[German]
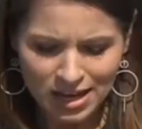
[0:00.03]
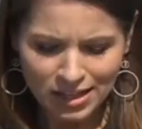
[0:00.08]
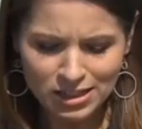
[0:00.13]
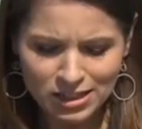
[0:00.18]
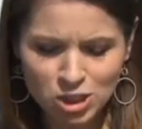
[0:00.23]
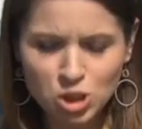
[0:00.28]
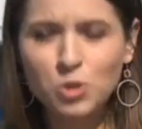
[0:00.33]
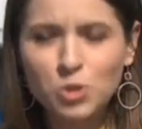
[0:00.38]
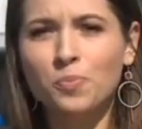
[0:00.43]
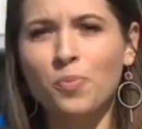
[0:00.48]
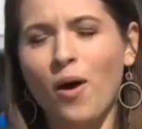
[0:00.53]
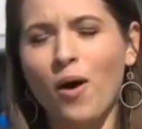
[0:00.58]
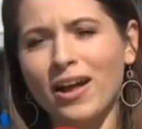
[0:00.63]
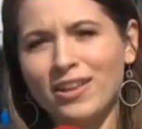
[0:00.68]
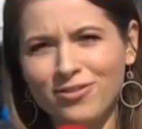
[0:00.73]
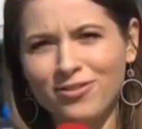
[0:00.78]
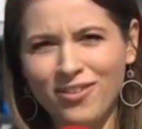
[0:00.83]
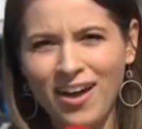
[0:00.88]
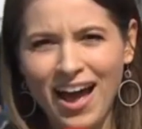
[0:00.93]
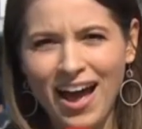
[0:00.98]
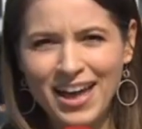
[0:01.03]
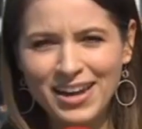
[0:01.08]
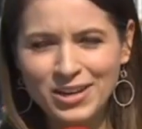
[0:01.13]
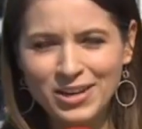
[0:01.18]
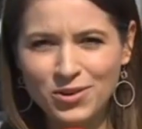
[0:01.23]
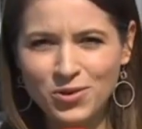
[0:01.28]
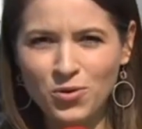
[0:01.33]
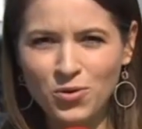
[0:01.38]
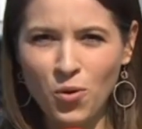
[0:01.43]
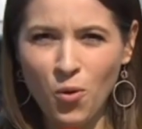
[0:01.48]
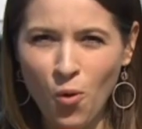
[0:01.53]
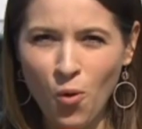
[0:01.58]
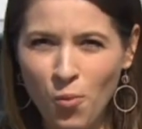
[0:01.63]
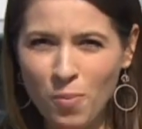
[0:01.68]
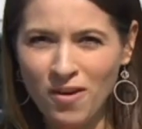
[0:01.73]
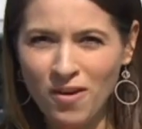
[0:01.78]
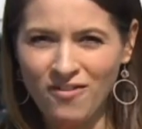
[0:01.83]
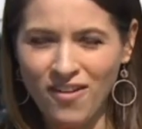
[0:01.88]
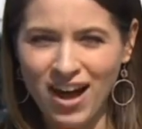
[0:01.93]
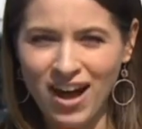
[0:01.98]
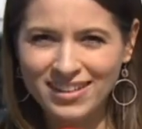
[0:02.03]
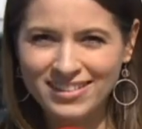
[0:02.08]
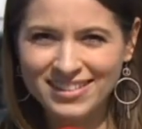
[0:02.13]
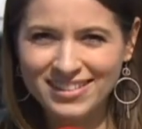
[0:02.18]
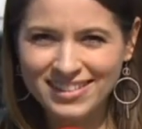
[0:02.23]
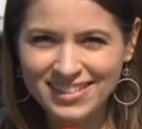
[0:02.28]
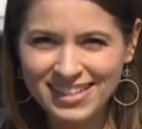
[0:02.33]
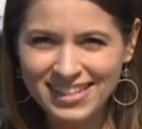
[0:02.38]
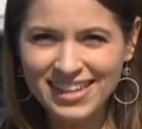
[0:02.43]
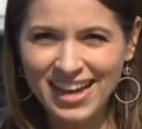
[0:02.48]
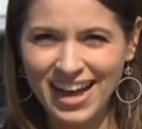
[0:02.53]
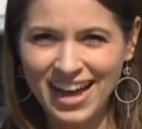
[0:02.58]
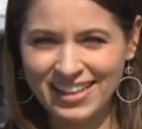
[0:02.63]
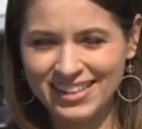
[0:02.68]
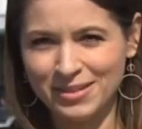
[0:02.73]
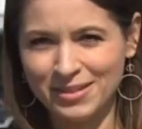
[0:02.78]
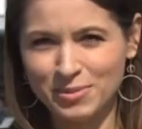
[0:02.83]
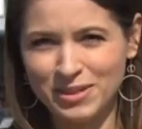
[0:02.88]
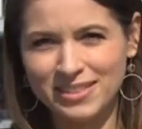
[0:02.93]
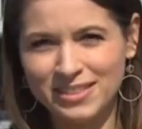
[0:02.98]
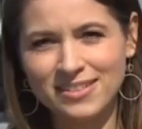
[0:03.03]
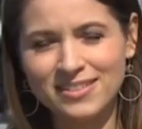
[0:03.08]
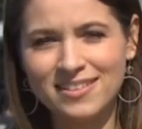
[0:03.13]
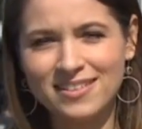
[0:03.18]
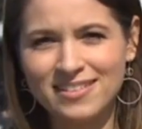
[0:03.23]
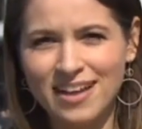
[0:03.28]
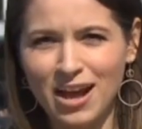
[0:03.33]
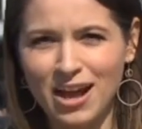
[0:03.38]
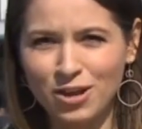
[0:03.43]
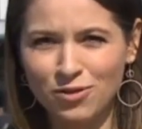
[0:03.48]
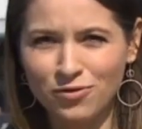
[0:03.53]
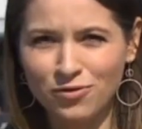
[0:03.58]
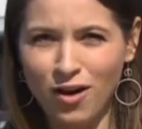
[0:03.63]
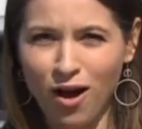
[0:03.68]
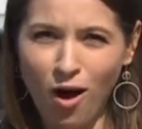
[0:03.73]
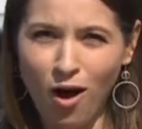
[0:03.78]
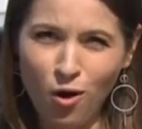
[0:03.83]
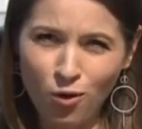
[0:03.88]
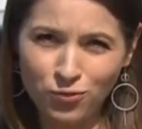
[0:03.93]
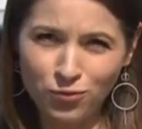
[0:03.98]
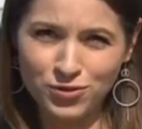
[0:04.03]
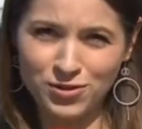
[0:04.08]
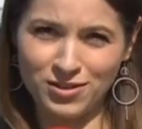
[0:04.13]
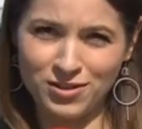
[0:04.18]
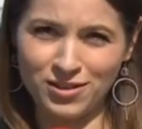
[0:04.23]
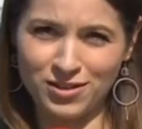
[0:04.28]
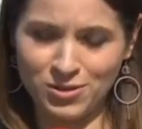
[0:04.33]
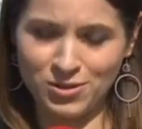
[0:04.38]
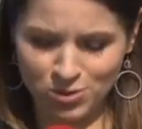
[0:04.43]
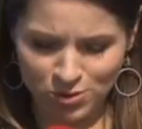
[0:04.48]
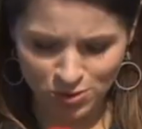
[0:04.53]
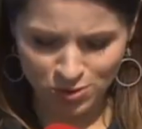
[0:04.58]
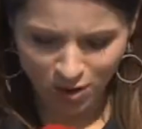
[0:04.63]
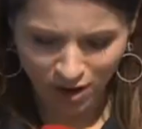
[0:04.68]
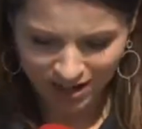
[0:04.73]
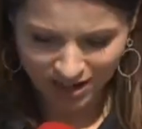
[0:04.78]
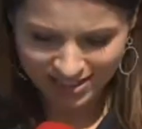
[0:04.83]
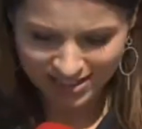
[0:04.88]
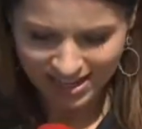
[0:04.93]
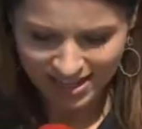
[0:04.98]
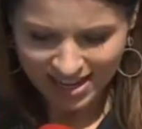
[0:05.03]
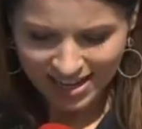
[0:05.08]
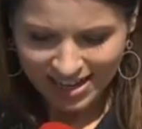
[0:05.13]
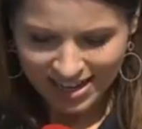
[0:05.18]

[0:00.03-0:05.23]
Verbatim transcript: Die Sportvereinigung Oberwart, die hat nämlich dieser Tage für Aufsehen gesorgt.